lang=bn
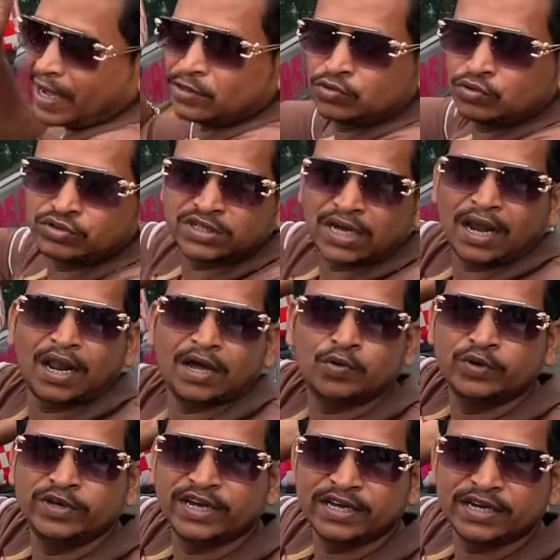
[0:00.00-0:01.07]
মাত্র চার লাখ
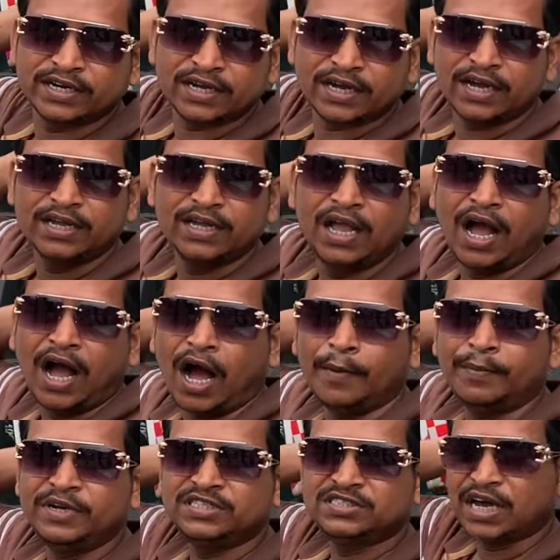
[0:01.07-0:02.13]
কুড়ি হাজার টাকায়
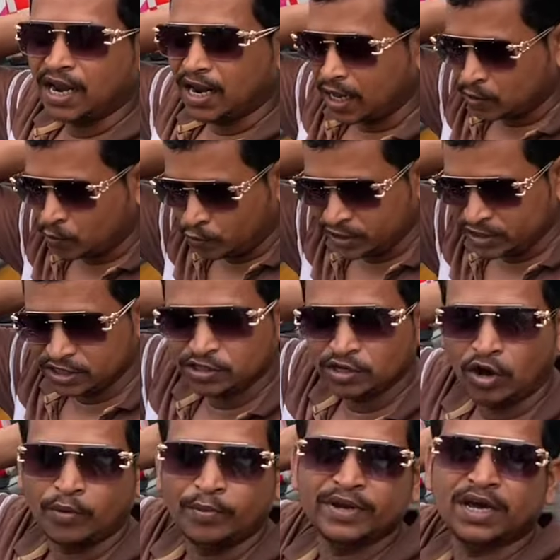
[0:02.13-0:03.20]
আপনি চার লাখ কুড়ি দিতে
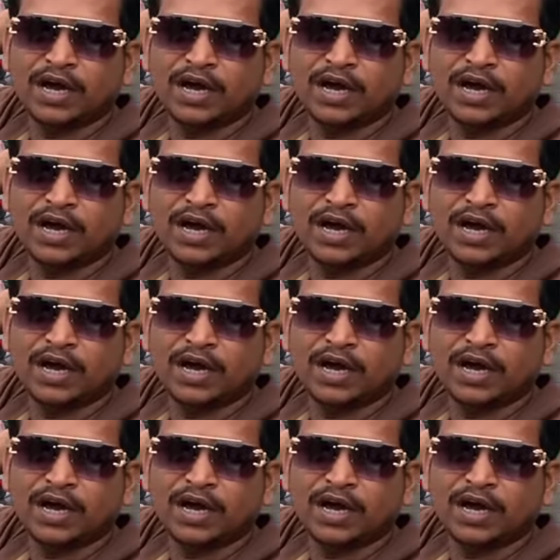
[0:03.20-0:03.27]
হবে